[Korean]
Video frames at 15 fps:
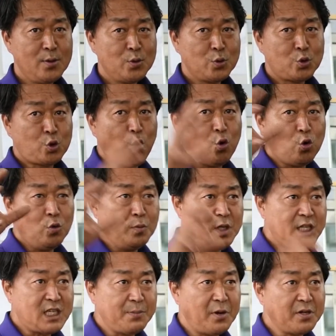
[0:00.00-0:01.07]
소금을
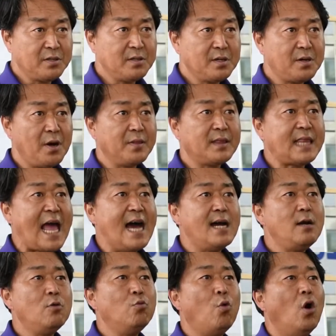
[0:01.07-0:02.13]
집어넣는 건
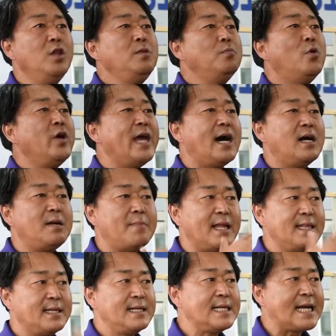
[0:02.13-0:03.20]
땅을 원 모양을
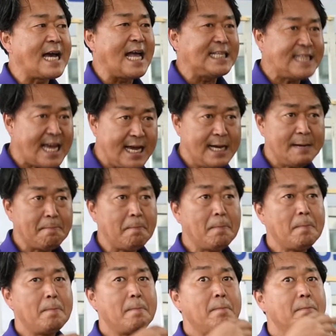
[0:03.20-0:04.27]
만드는 가장
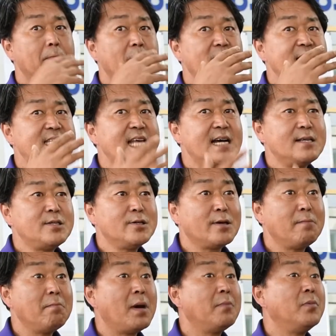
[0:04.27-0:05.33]

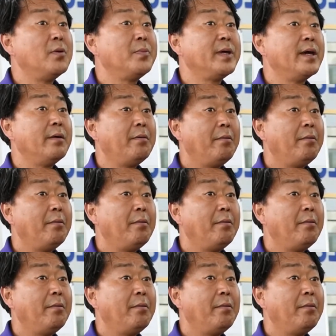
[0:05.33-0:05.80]
이상적인 방법이에요.